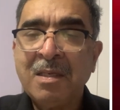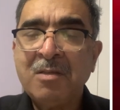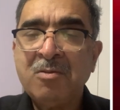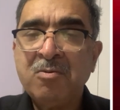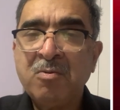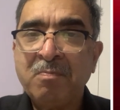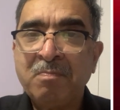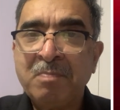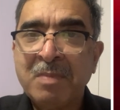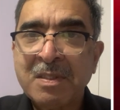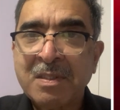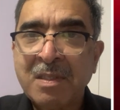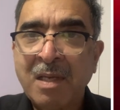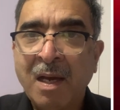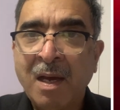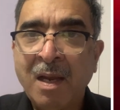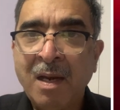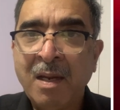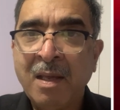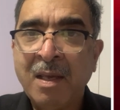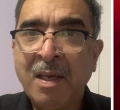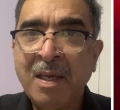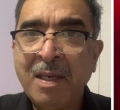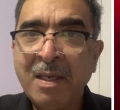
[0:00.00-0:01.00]
जो मिसाल
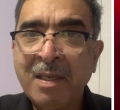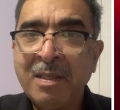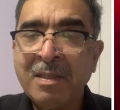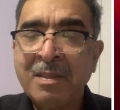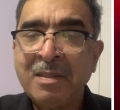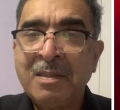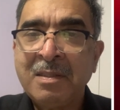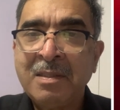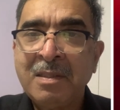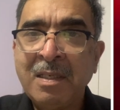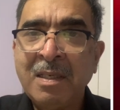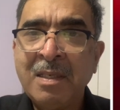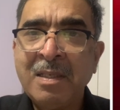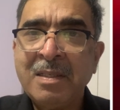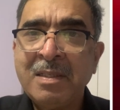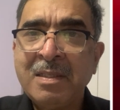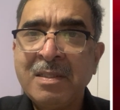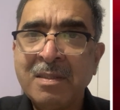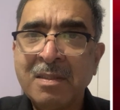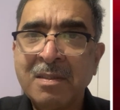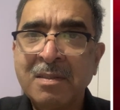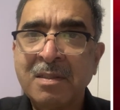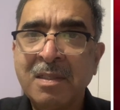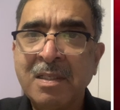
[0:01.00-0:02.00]
है ये
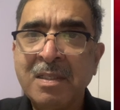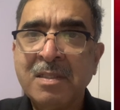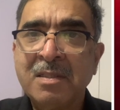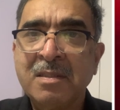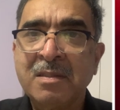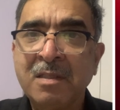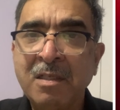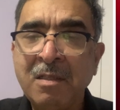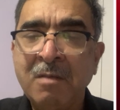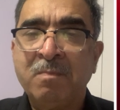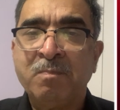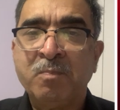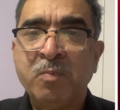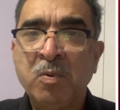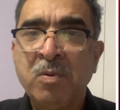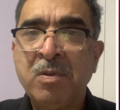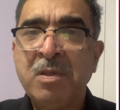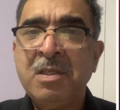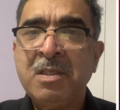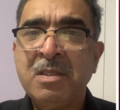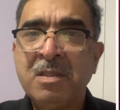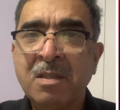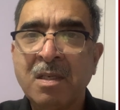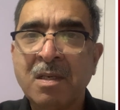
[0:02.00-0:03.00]
इससे सिंध
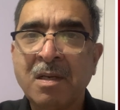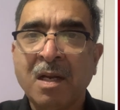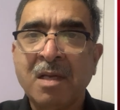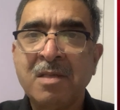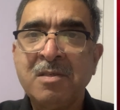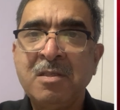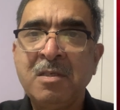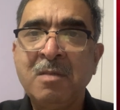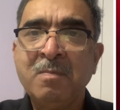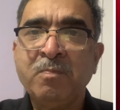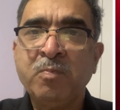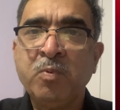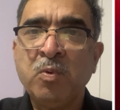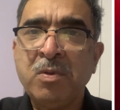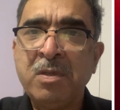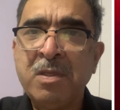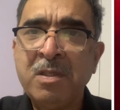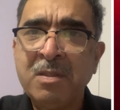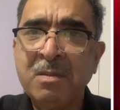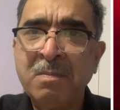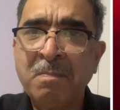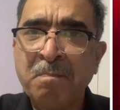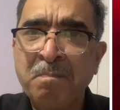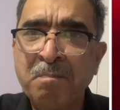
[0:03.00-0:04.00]
पुलिस कराची
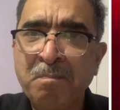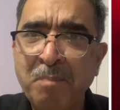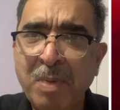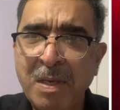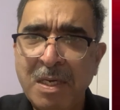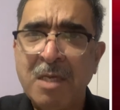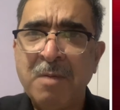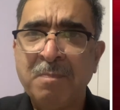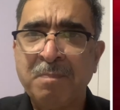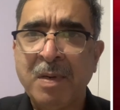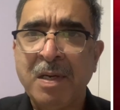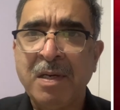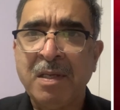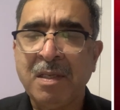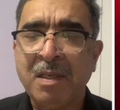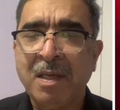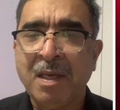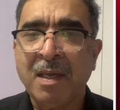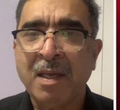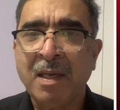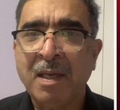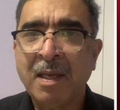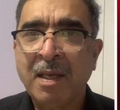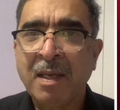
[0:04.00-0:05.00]
पुलिस बड़ी पड़ी है
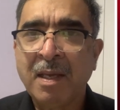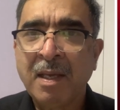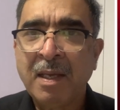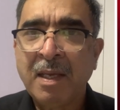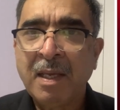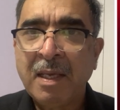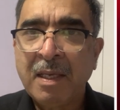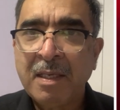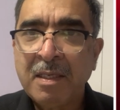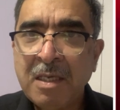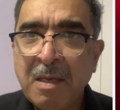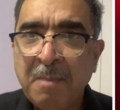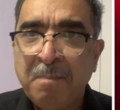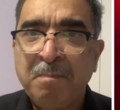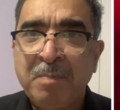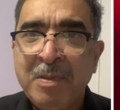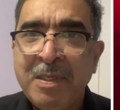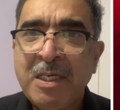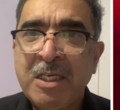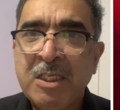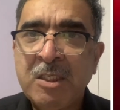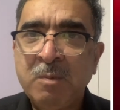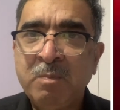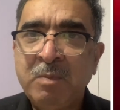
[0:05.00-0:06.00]
ये
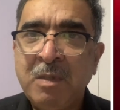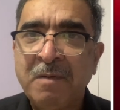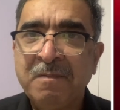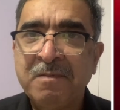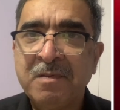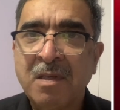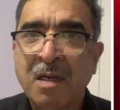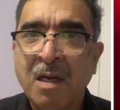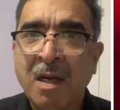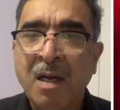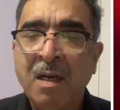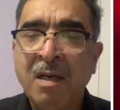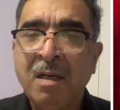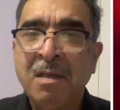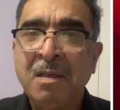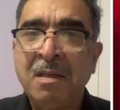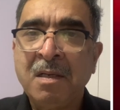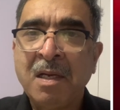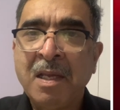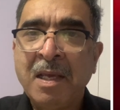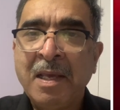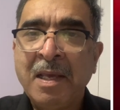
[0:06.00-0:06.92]
पीएसपी अफसरान